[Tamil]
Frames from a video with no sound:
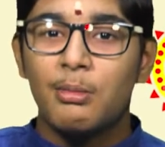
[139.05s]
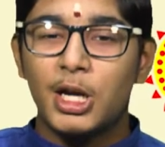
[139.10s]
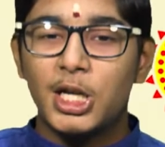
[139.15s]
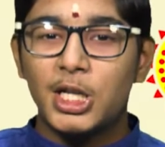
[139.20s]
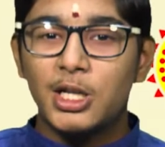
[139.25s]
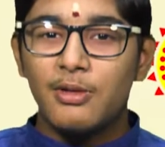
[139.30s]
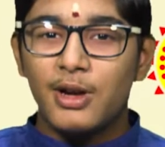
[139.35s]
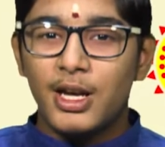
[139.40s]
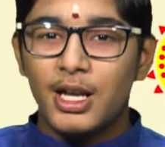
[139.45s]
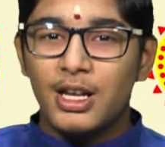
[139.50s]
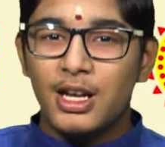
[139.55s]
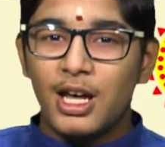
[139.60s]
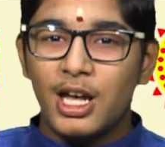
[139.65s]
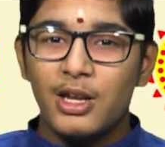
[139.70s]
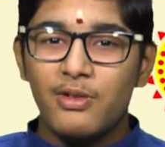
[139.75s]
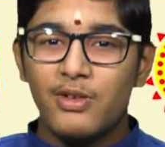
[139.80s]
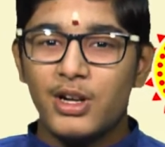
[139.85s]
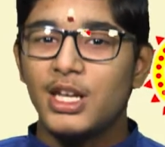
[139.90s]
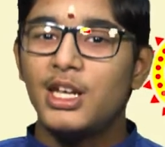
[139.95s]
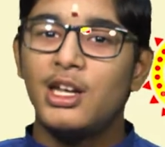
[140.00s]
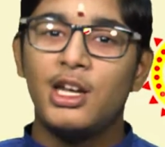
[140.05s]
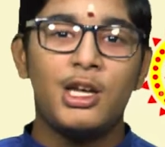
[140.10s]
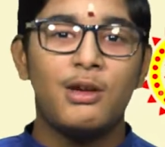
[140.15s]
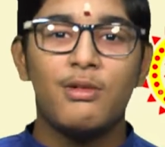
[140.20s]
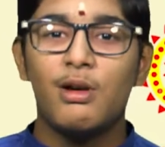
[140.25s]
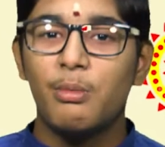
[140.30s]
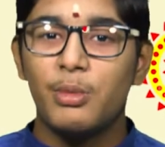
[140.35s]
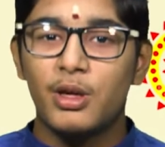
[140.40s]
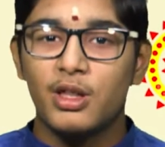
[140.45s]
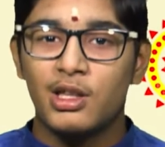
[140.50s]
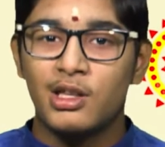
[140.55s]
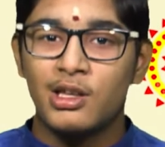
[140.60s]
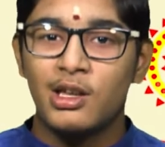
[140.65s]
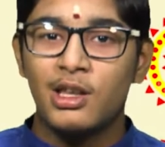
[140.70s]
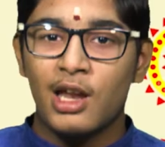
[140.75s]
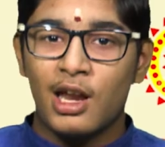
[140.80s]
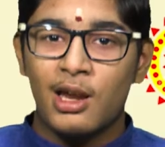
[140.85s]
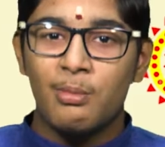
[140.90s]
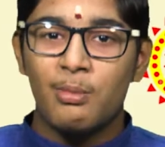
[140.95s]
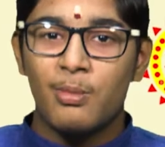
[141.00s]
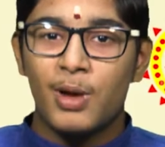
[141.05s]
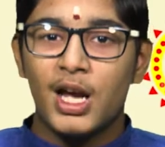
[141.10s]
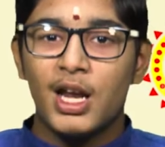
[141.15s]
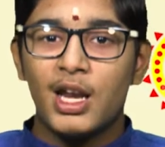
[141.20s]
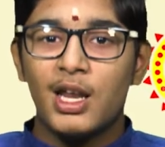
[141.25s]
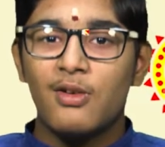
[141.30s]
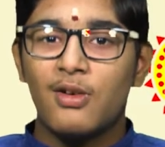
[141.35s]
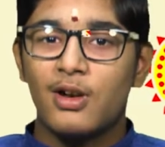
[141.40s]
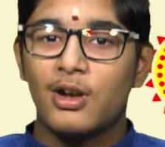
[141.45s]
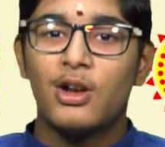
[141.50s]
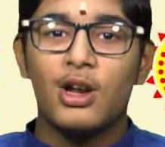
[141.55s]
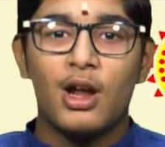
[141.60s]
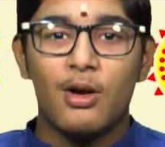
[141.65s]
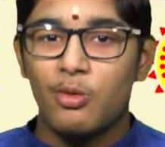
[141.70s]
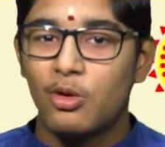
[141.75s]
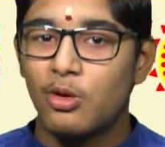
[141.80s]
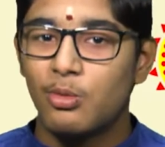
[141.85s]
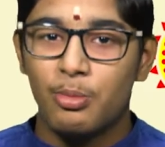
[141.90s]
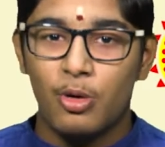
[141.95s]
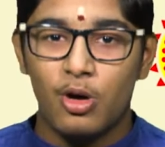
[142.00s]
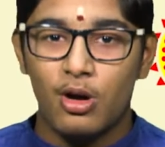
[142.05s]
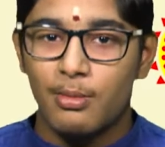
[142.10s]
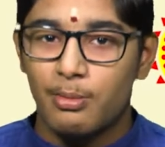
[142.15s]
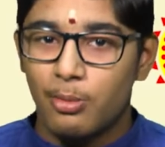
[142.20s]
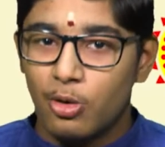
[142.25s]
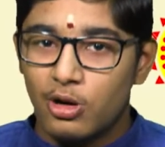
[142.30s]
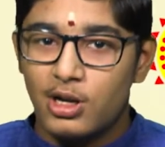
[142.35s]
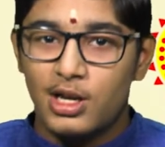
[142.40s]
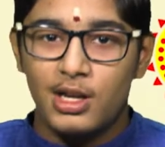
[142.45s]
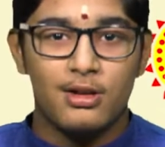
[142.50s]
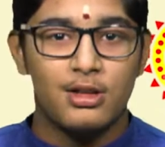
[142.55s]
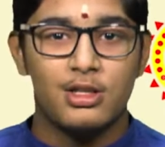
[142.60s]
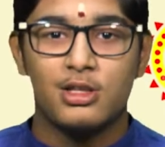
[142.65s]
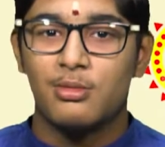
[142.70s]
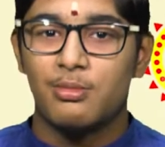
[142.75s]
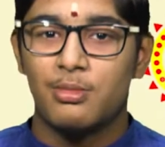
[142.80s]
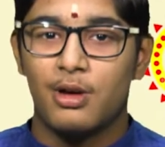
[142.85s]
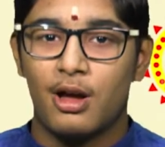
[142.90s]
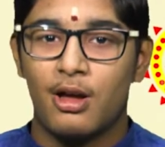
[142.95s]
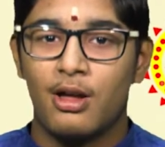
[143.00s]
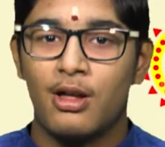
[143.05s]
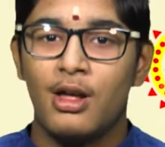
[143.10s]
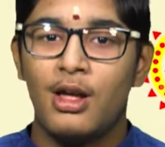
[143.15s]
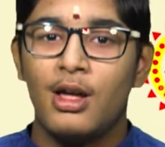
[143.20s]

மற்றவா எல்லாரையும் வந்து இழிவாக பேசிட்டு தன் மகனை வந்து அவ்வளோ போ போற்றி வச்சுருப்பா